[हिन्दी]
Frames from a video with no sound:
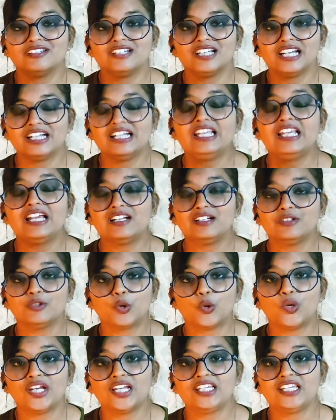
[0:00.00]
इंडियन
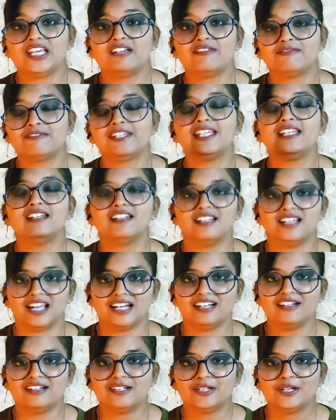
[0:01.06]
होने की एक फील है
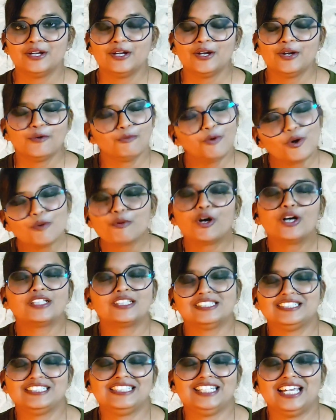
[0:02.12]
ना वो बहुत
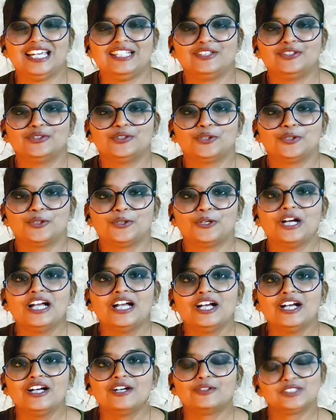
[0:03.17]
अच्छी आई सो
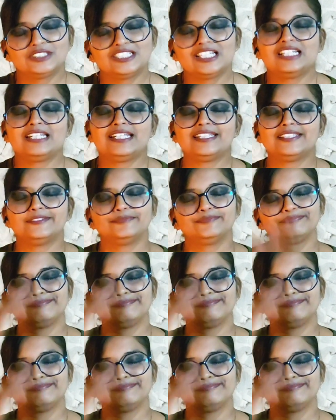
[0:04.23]
so, उसके लिए